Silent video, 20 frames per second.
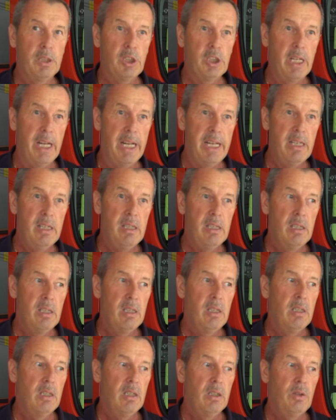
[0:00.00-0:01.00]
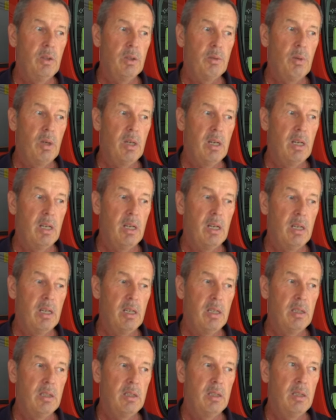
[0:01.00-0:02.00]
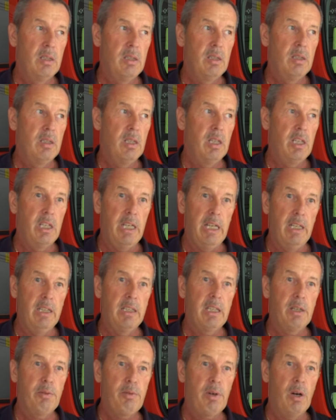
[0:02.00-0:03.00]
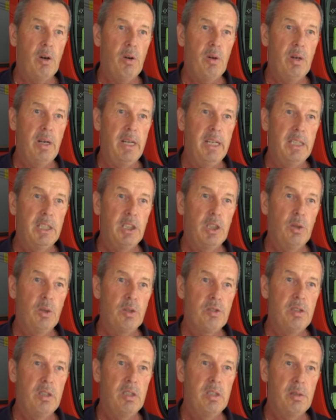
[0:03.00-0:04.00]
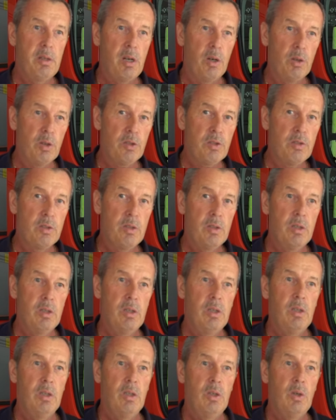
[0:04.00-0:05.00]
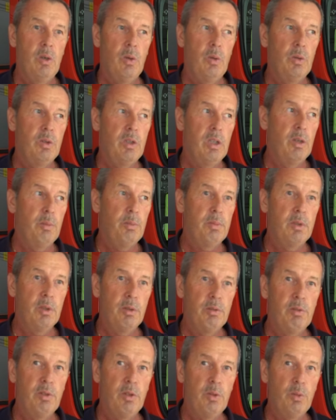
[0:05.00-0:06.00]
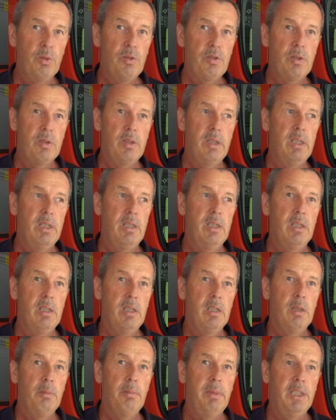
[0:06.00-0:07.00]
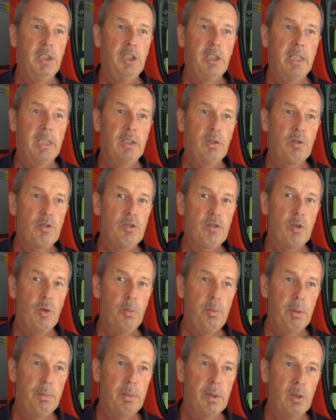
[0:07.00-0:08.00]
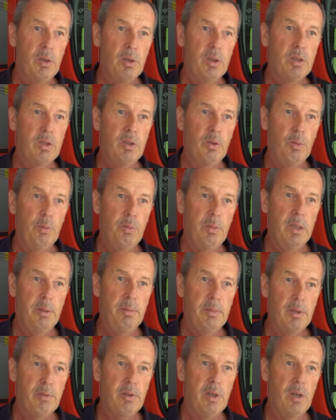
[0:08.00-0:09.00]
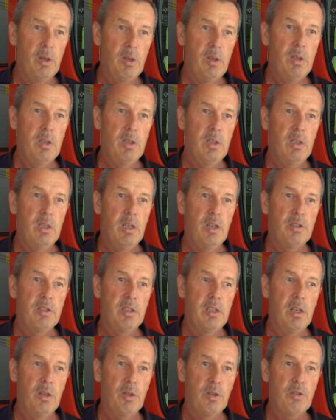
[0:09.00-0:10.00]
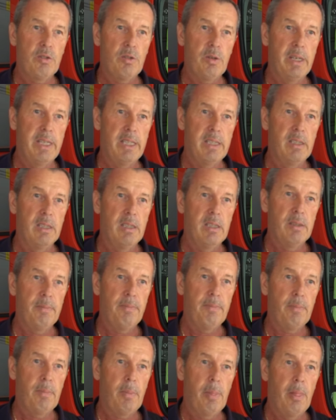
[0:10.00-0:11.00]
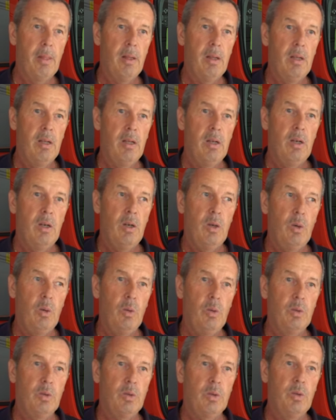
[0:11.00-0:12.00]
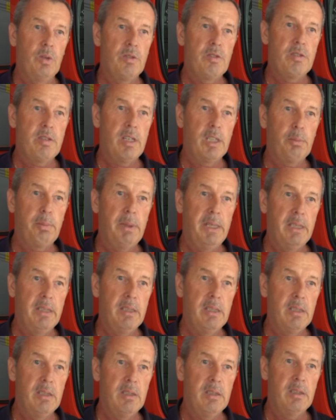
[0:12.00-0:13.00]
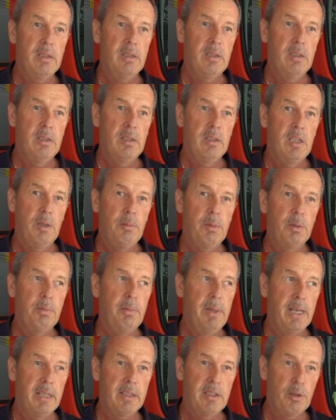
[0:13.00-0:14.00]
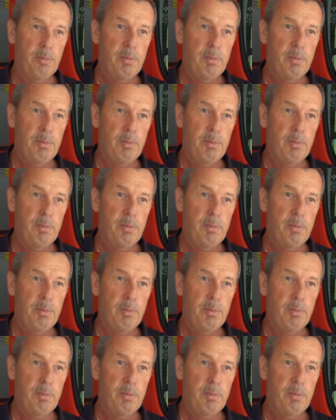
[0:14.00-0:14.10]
Madstein. Dort war äh, eine ältere Frau eingeschlossen in ein Haus. Und da haben dann von uns die Menschenrettungsgruppe braucht, um eben die Frau aus dem Haus zu retten. Und kurze Zeit später haben wir gemerkt,